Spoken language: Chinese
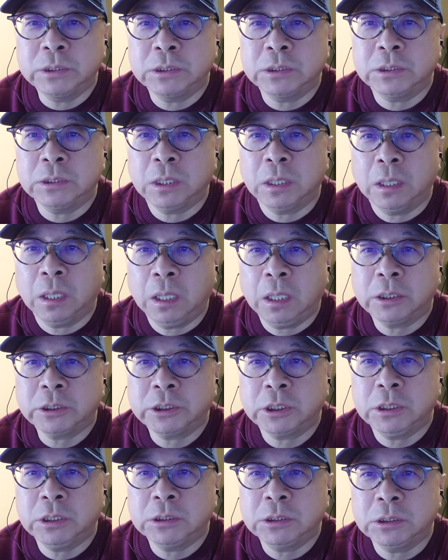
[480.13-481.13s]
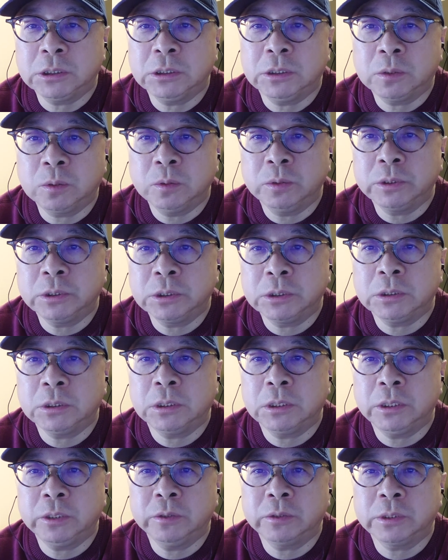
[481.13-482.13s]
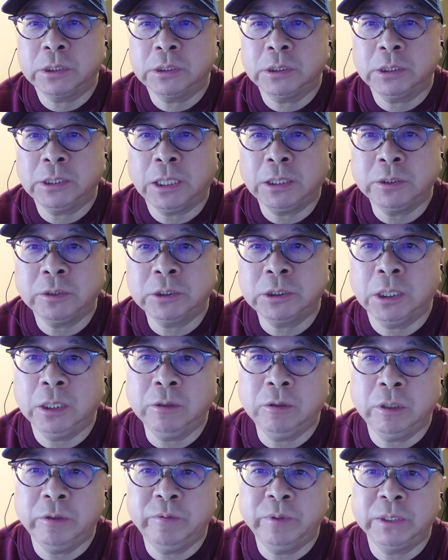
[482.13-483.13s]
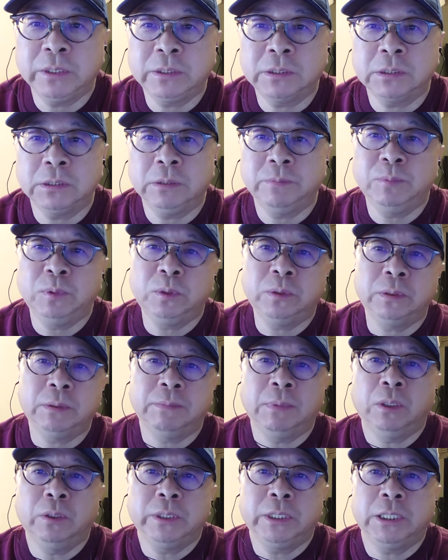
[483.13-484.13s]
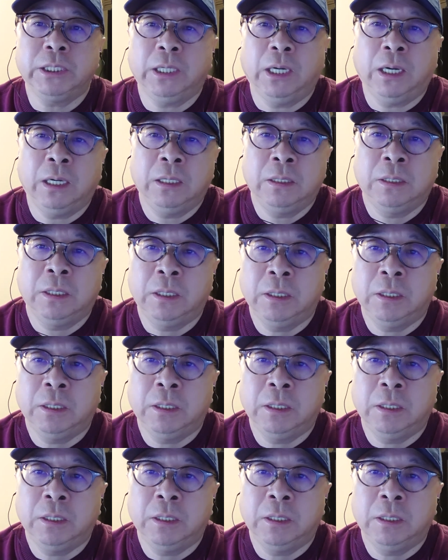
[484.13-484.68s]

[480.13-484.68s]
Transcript: 司啊，设立自己的公司，利用这些研究成果为自己谋谋利啊，